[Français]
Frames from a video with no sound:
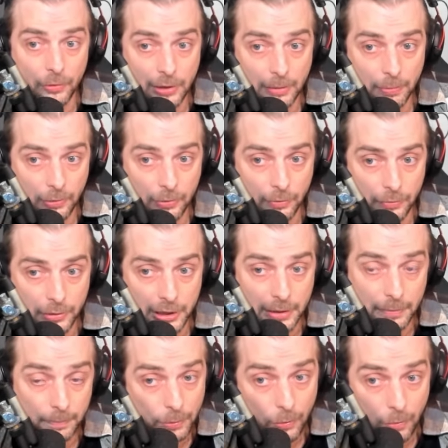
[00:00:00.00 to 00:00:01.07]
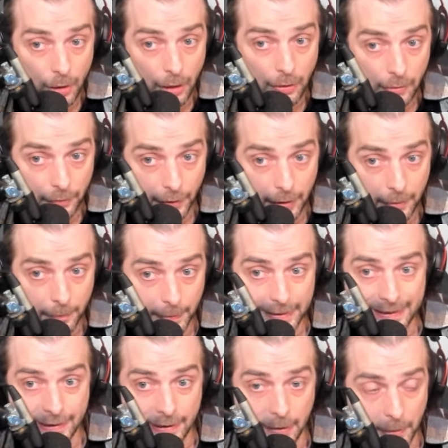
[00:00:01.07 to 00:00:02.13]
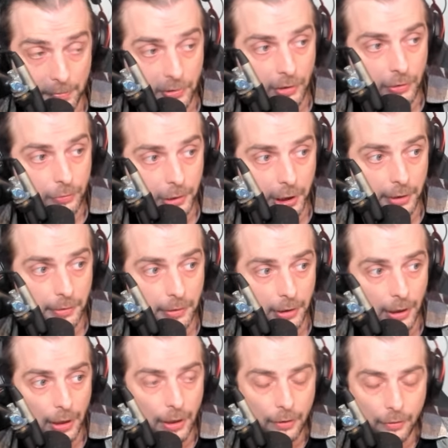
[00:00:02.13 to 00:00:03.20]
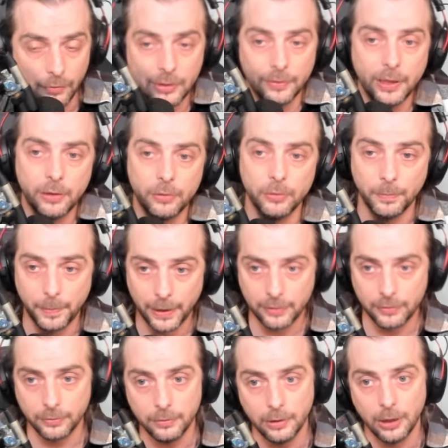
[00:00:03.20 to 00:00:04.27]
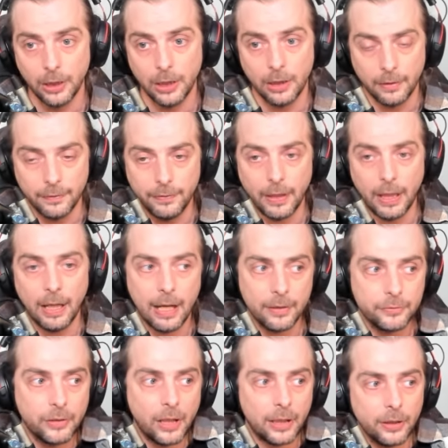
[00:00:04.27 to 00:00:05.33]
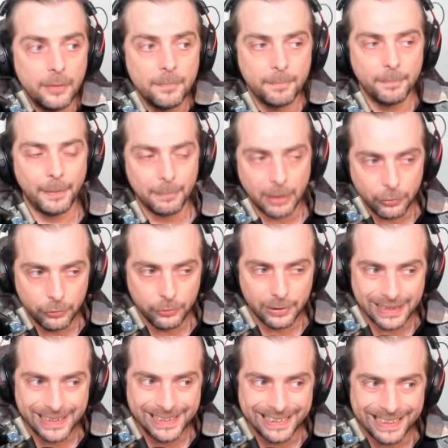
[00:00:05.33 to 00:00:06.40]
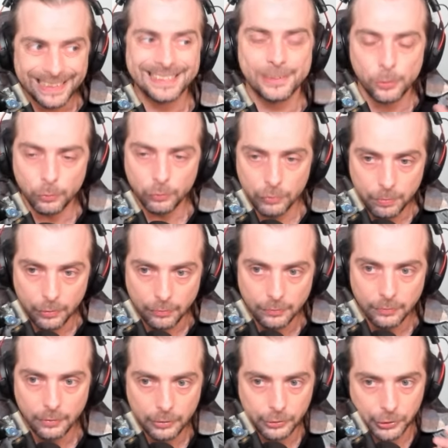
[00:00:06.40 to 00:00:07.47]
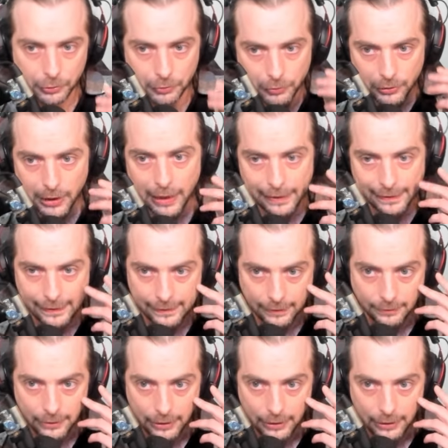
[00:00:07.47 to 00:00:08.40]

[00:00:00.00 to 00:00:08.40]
aussi pour son ulti. Pourquoi En fait, parce qu'il n'a pas besoin de toucher. Donc ça veut dire que le perso va avoir quand même pas mal d'utilité sans doublon, juste grâce à ça.